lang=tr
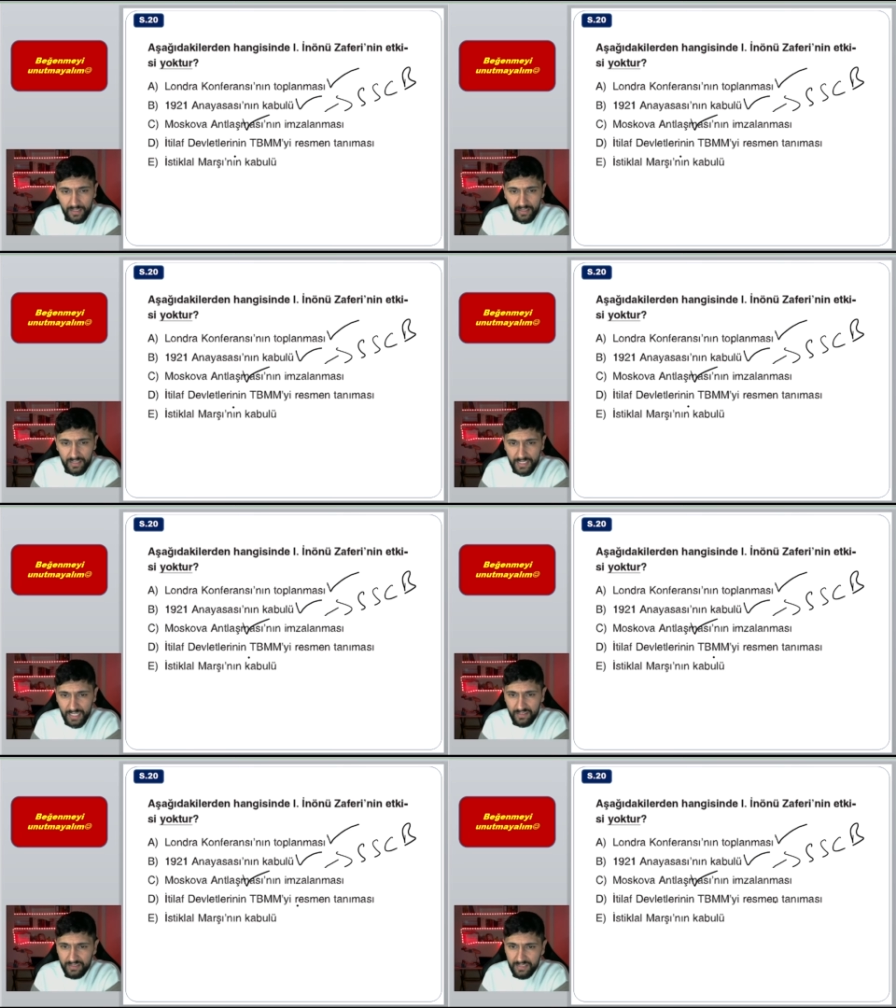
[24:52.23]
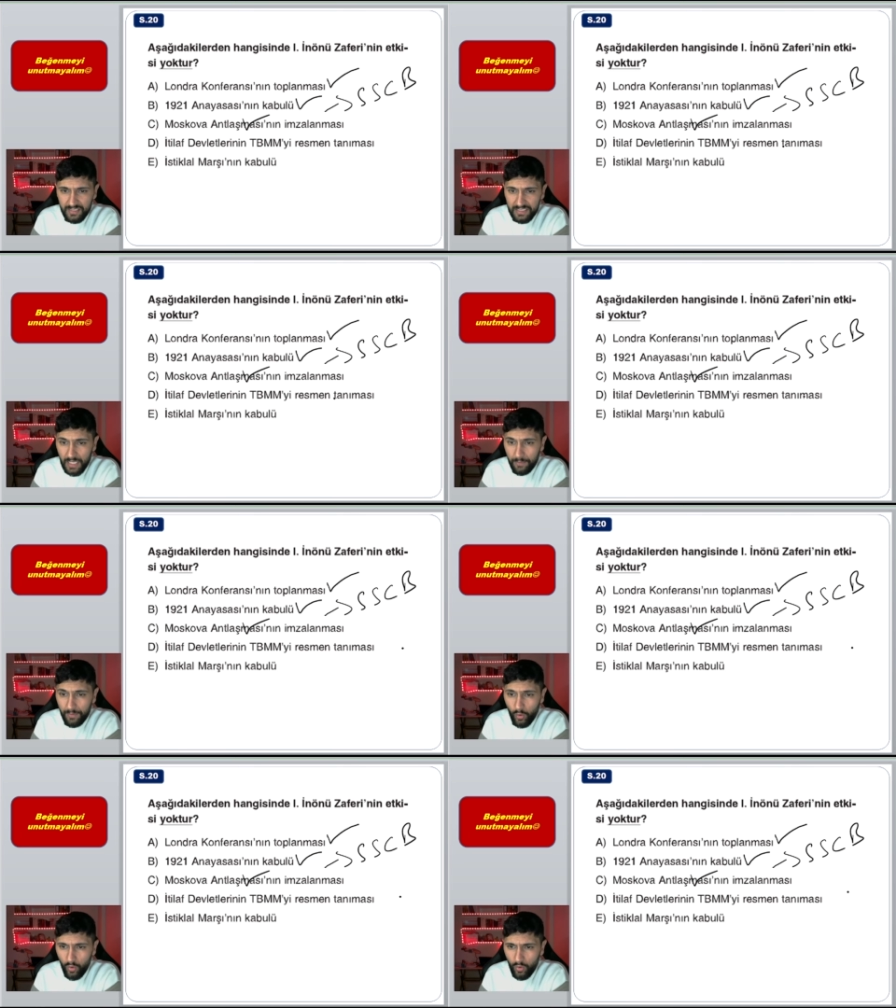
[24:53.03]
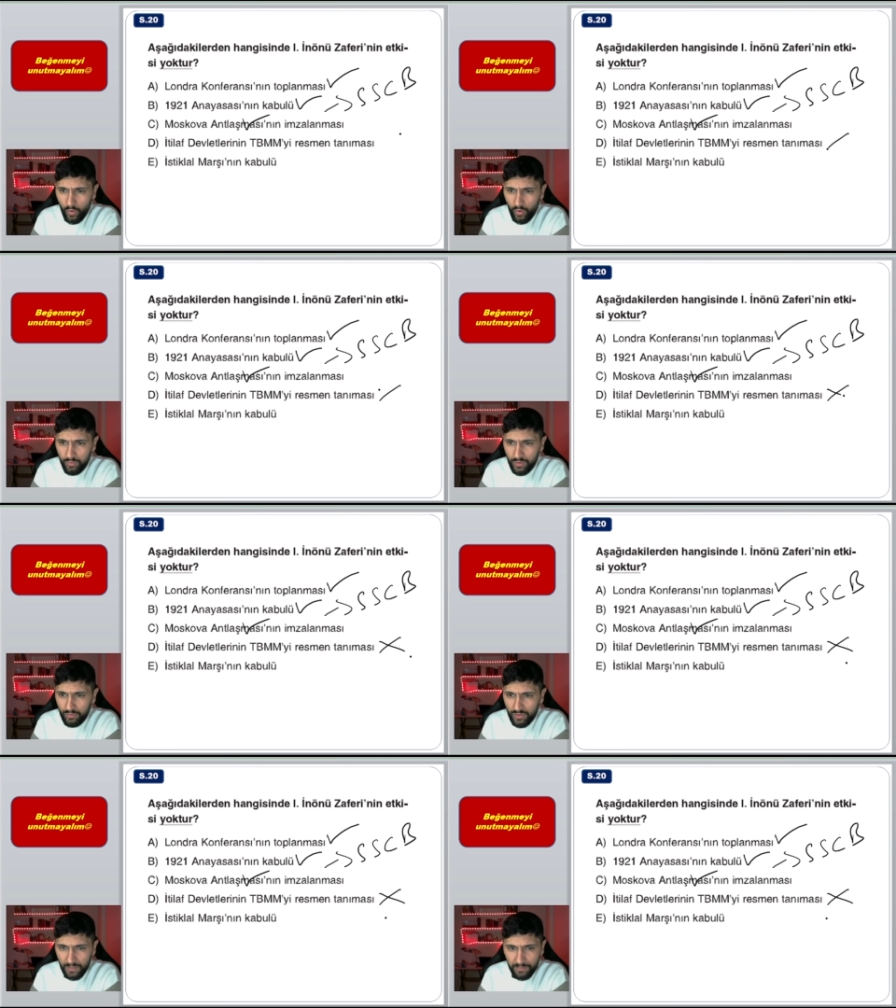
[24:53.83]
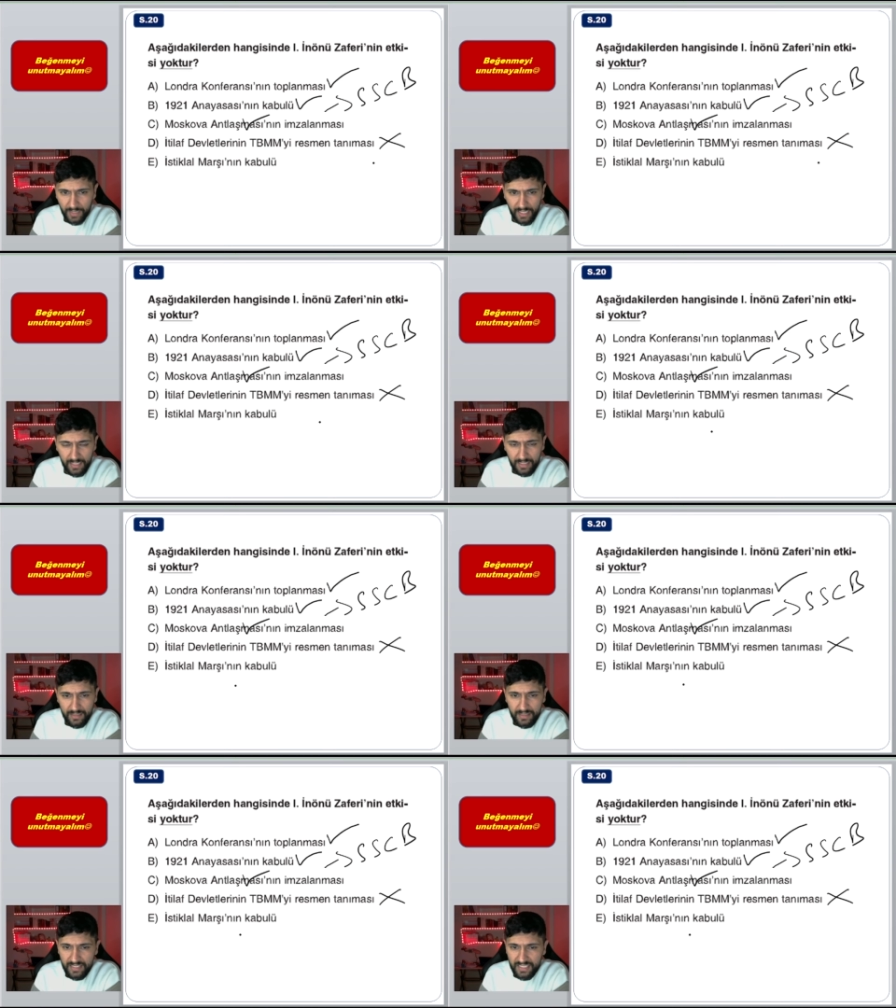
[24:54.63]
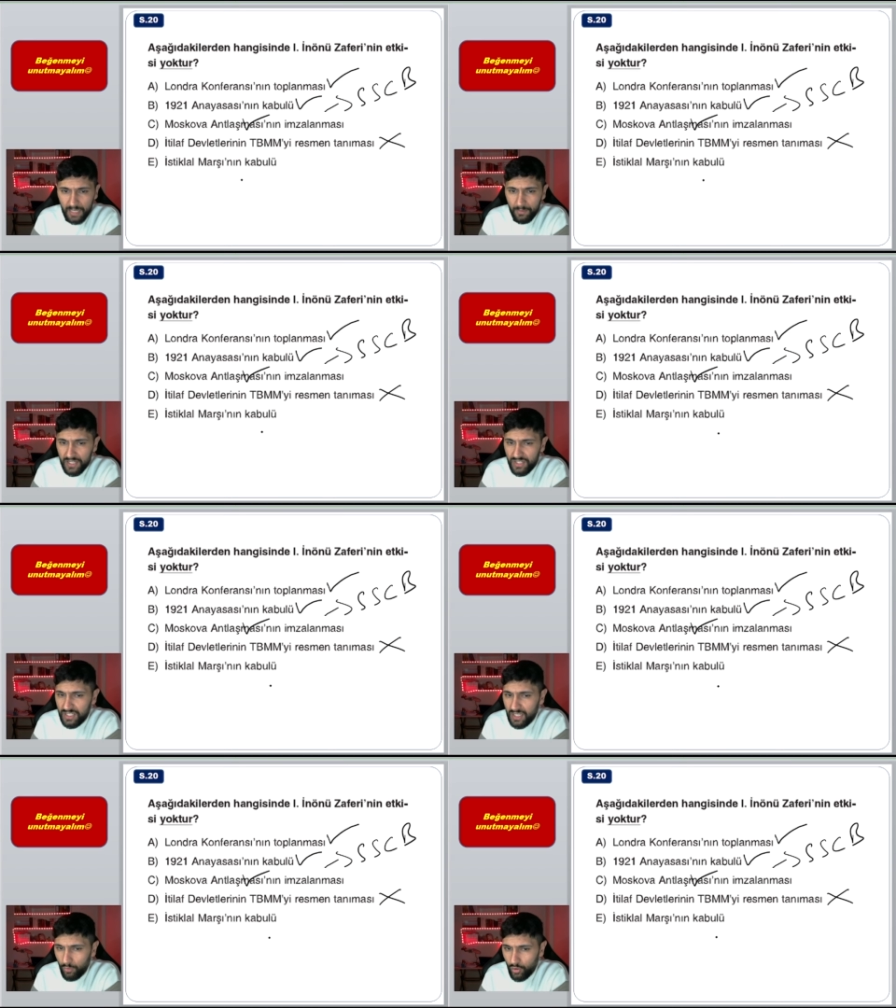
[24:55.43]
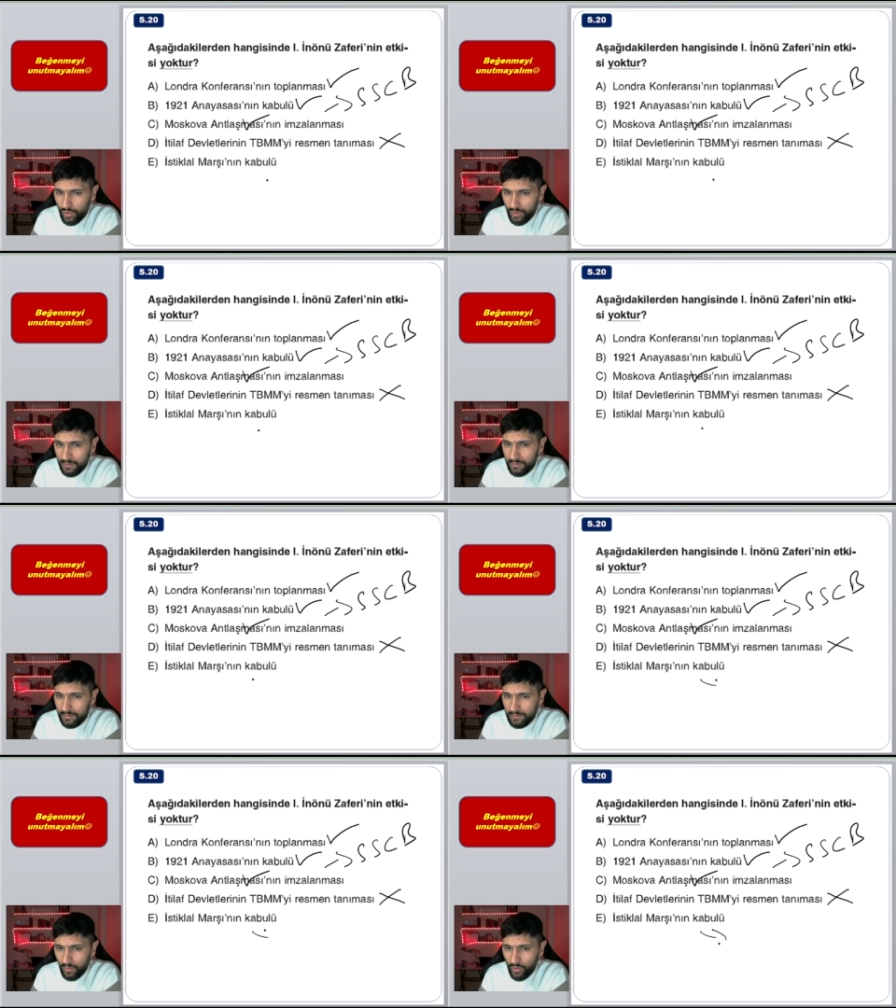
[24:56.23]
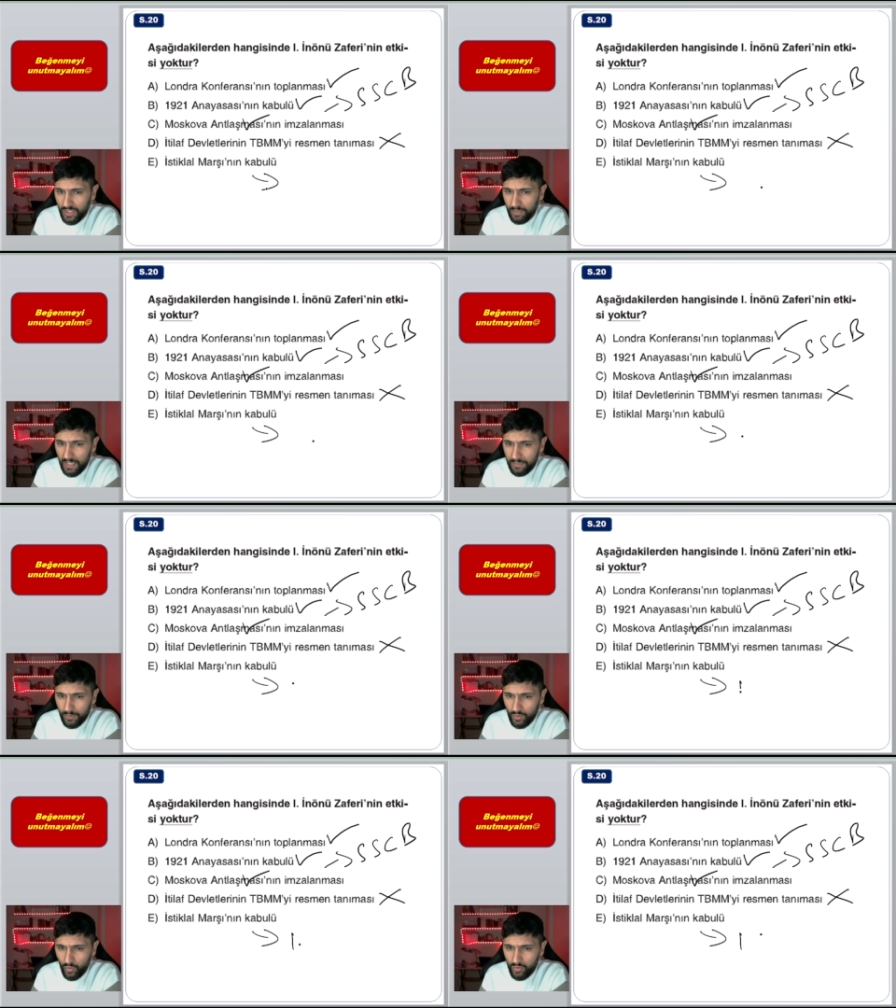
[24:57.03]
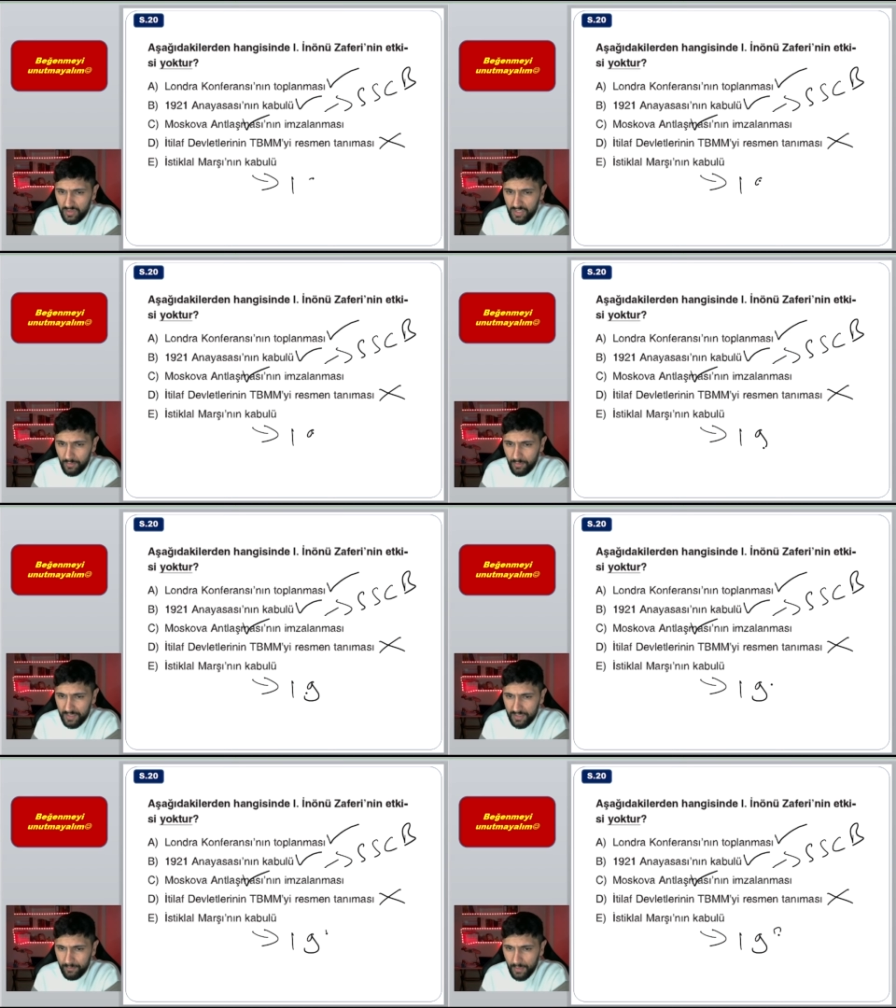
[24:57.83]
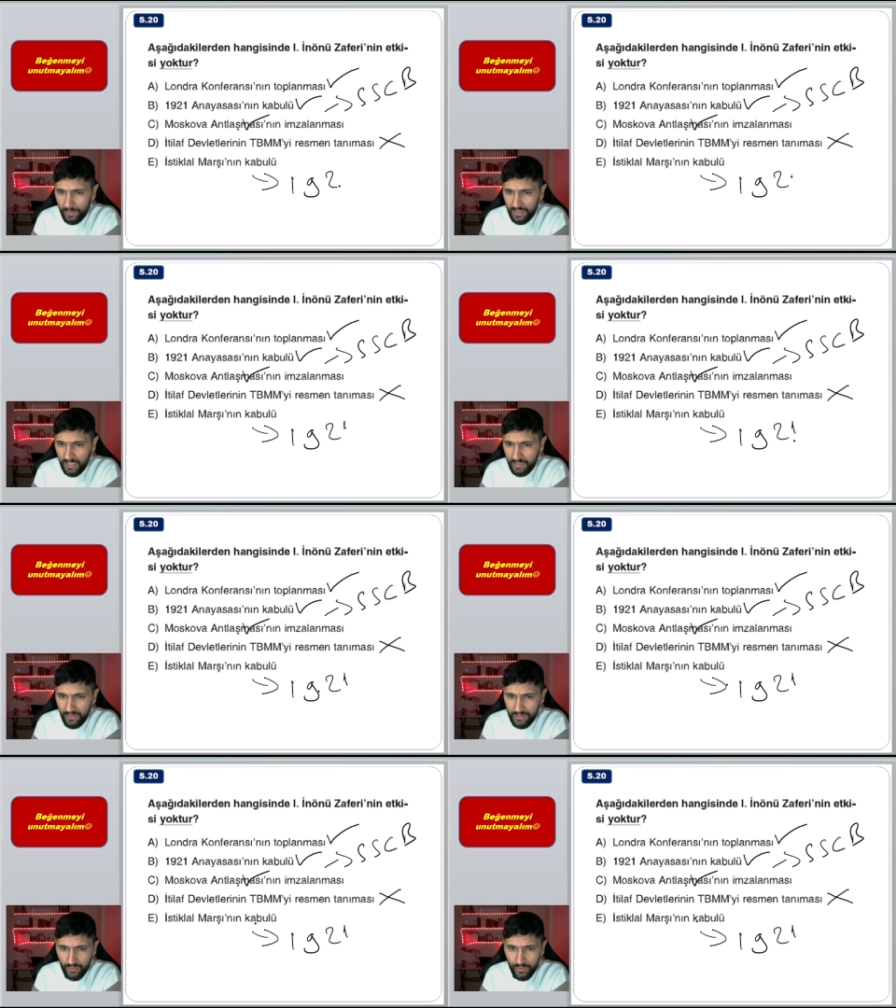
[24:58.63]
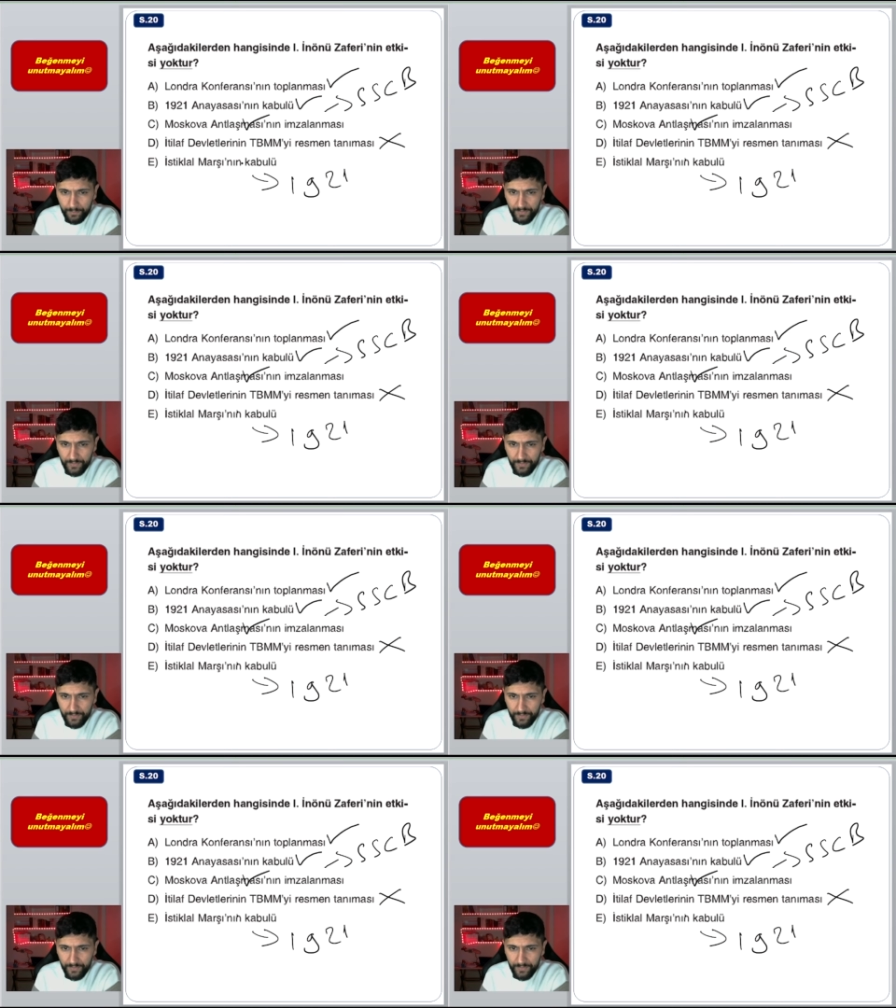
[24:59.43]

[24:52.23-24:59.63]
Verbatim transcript: İtilal devletlerinin TB... Ho, bunu burada bırak. İstiklal Marşı'nın kabulü 12 Mart 1921 Mehmet Akif Ersoy.